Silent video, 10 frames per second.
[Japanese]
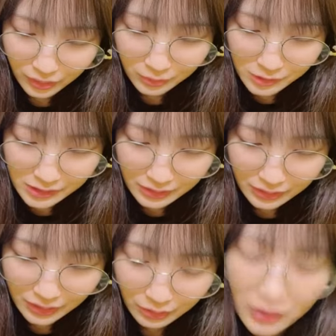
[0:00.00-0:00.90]
かもしれない
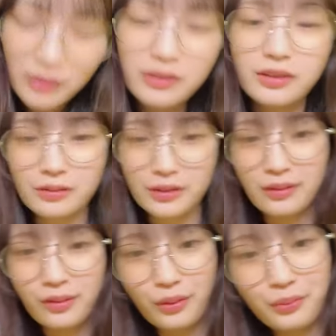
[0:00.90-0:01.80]
けど流行ってるよね
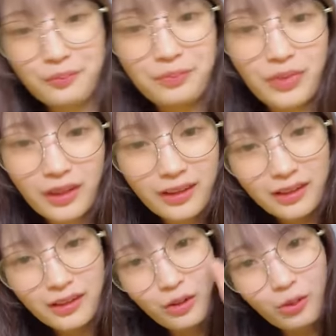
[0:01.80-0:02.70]
なんか
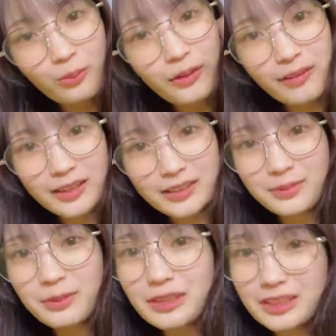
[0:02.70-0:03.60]
こんばんははじ
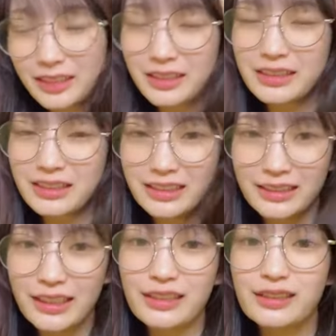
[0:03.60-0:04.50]
めまして神
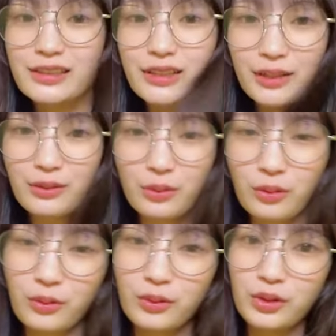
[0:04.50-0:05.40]
聖なスタイルの
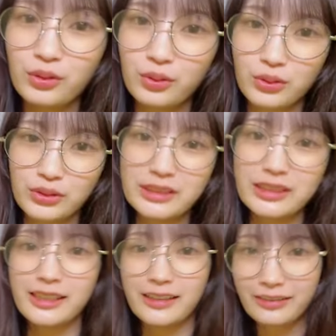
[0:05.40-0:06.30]
リオンこと石
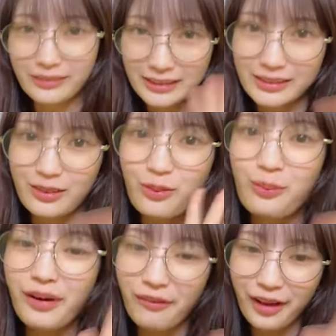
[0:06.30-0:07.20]
原リオンですこん
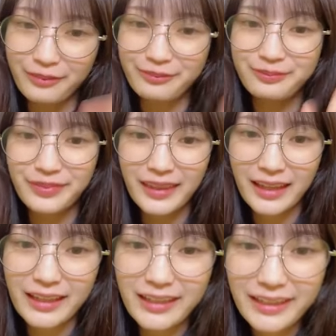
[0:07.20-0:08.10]
ばんは
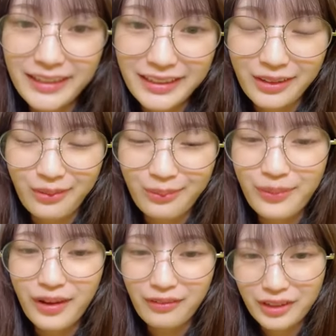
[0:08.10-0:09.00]
こん
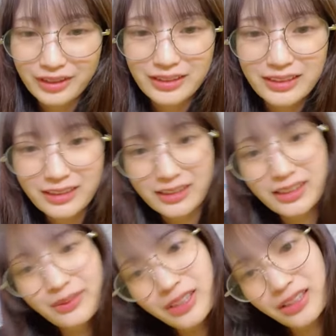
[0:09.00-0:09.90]
ばんはち
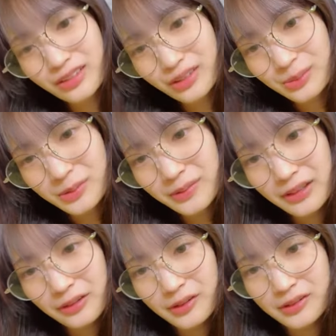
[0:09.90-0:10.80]
なみに「
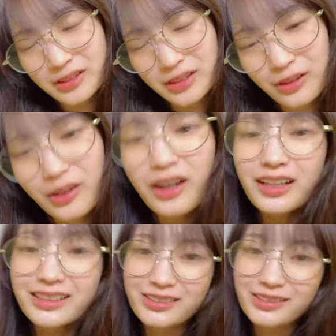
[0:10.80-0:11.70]
フロムマイフューチャーあ
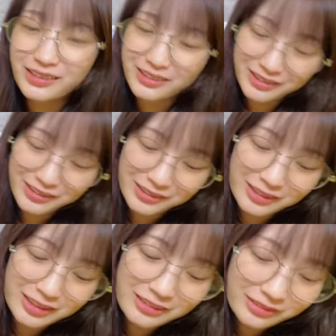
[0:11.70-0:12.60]
そうそうそう
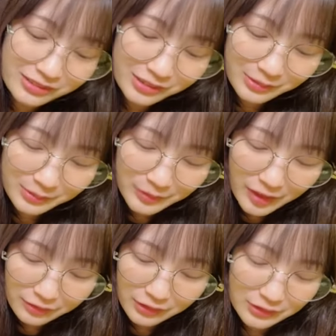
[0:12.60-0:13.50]
昨日「
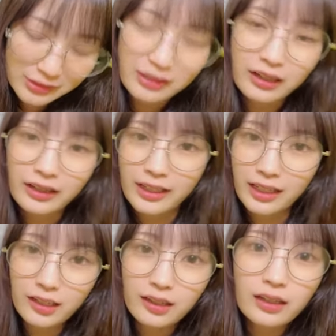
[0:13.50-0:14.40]
フロムマイフューチャーが
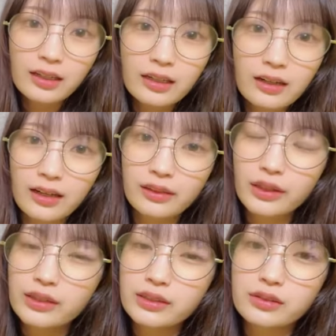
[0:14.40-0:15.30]
ね
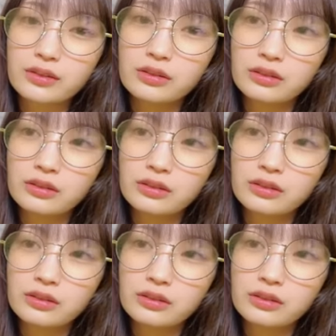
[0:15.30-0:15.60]
新しく